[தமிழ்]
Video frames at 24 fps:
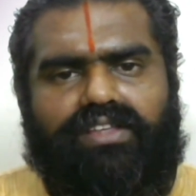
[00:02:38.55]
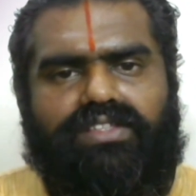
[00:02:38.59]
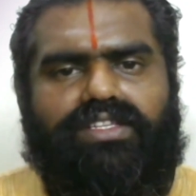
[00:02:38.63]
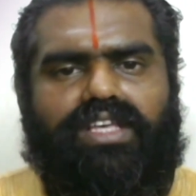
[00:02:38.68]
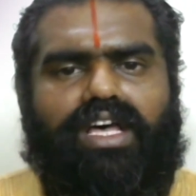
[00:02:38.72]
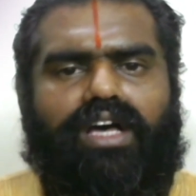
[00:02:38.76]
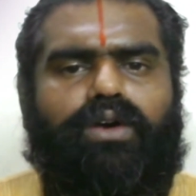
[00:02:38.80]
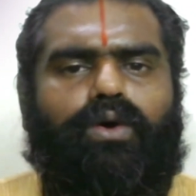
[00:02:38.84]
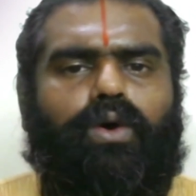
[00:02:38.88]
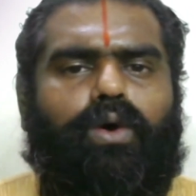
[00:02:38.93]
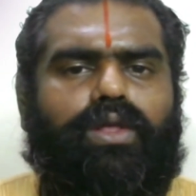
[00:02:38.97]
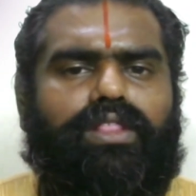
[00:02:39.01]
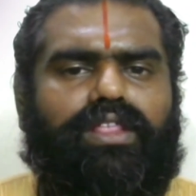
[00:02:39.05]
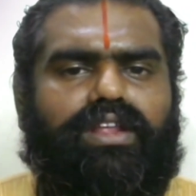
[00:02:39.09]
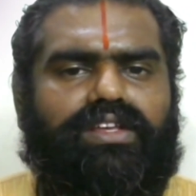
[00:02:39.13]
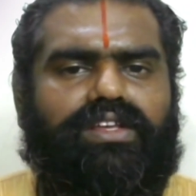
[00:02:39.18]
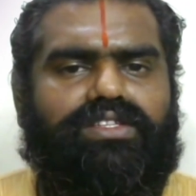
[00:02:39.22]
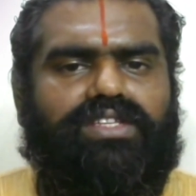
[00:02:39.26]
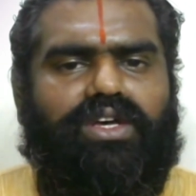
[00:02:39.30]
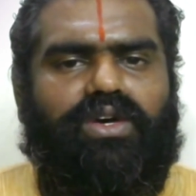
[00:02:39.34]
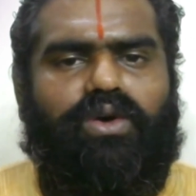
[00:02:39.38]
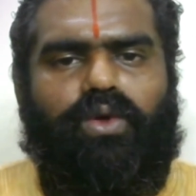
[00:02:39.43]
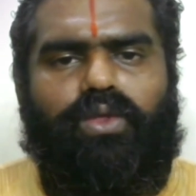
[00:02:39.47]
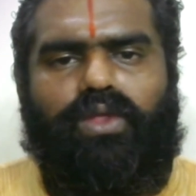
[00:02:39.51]
சகோதர
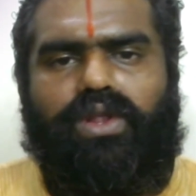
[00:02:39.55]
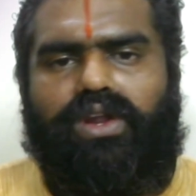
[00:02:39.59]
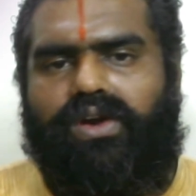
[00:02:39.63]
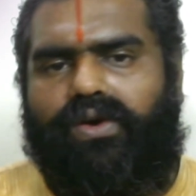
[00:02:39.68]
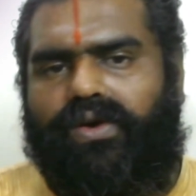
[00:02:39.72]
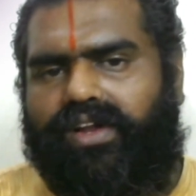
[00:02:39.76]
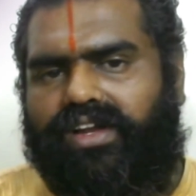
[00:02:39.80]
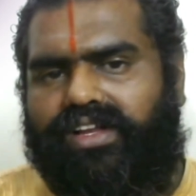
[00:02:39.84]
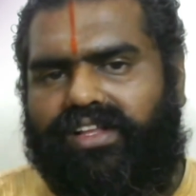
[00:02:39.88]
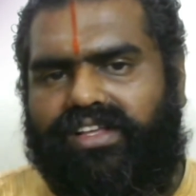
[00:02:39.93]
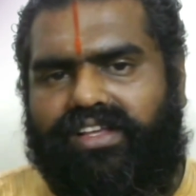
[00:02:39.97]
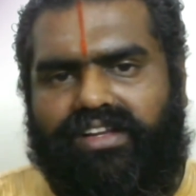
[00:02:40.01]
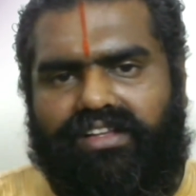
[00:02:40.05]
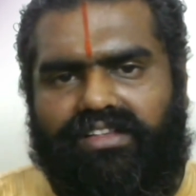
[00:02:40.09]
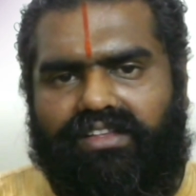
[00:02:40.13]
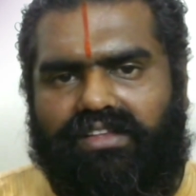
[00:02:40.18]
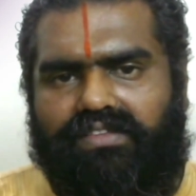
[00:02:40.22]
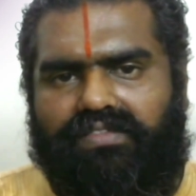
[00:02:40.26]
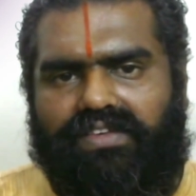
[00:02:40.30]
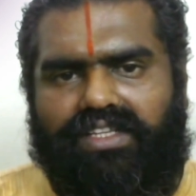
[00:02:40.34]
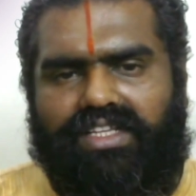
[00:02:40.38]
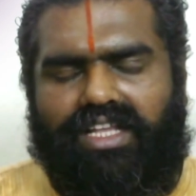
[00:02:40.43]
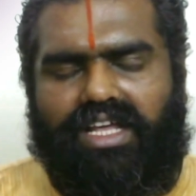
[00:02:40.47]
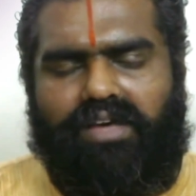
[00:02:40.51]
சகோதரிகளுடன் இருந்து
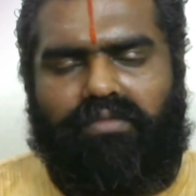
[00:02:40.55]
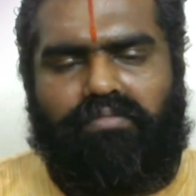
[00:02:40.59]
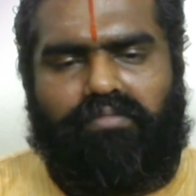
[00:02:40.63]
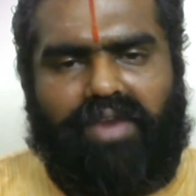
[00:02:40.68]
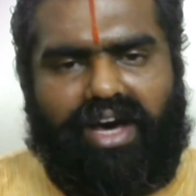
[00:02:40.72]
வந்த